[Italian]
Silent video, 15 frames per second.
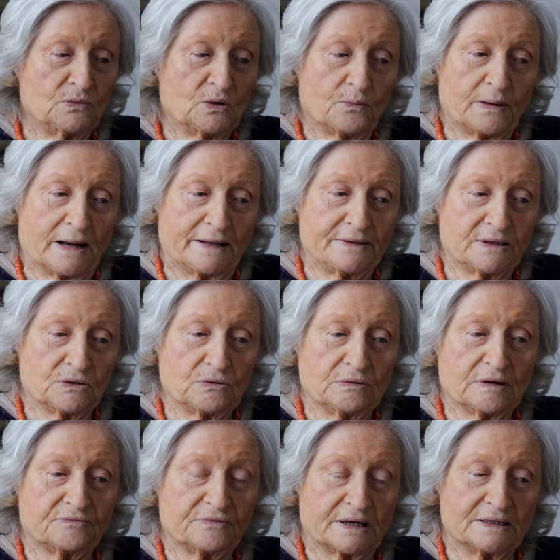mio padre
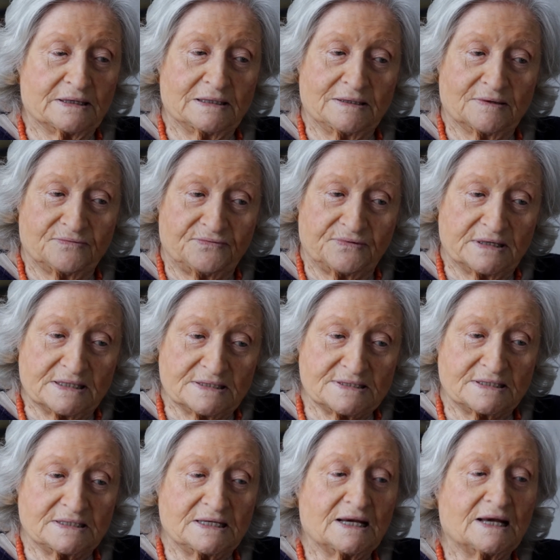doveva fare degli
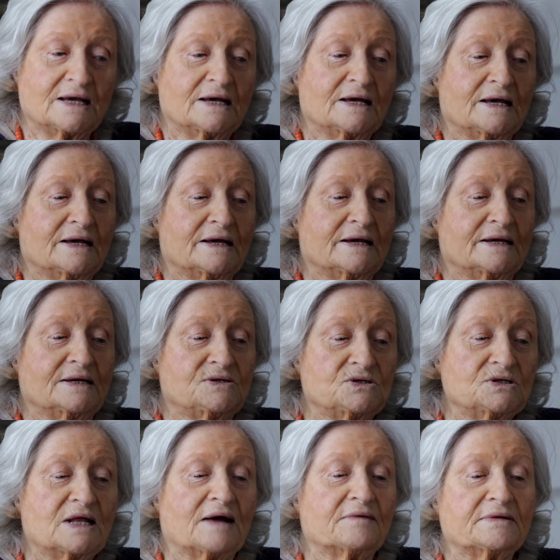affreschi, e
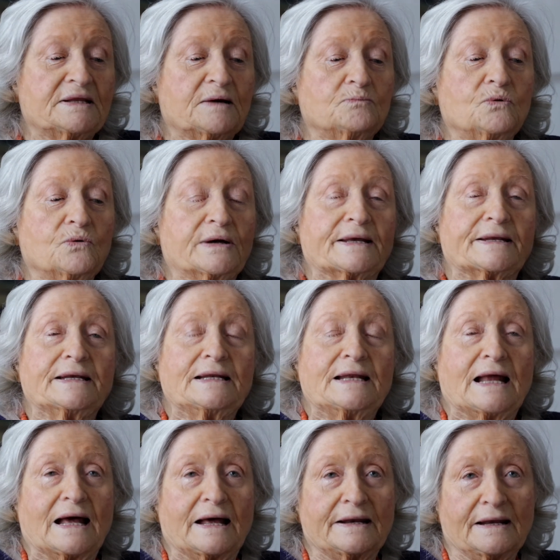ci dava da
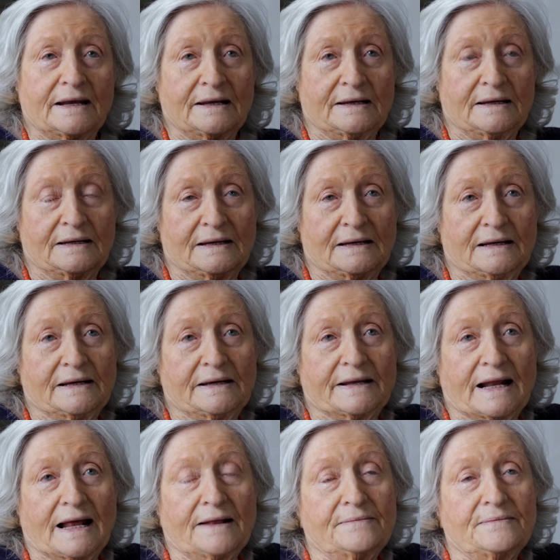bucherellare eh, le
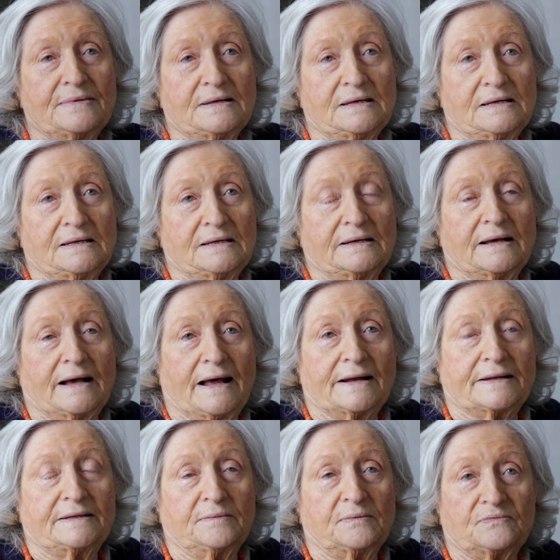grandi
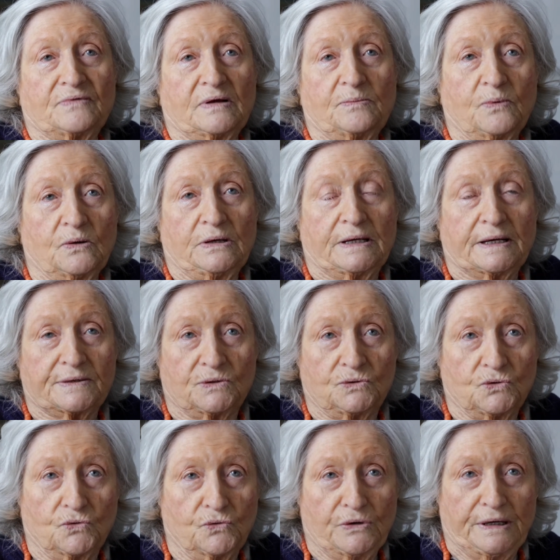carte per fare poi i
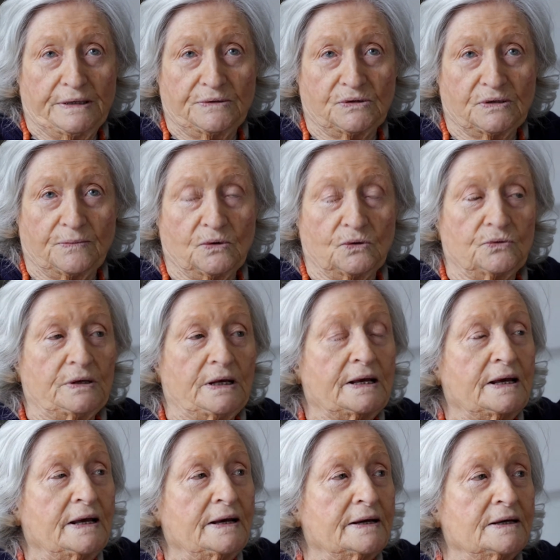cartoni, diciamo così,
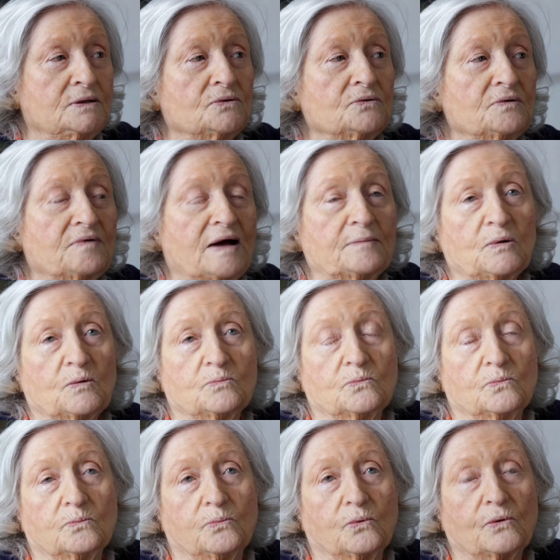che dovevamo
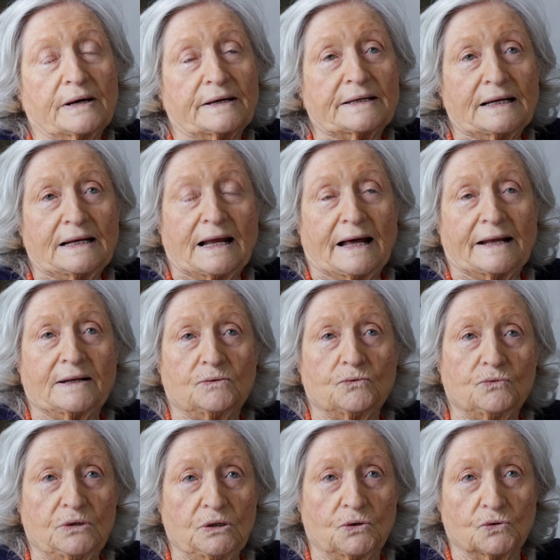bucherellare
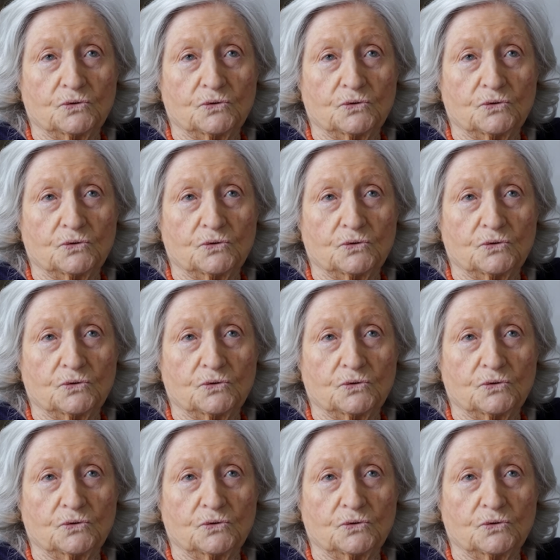tutti i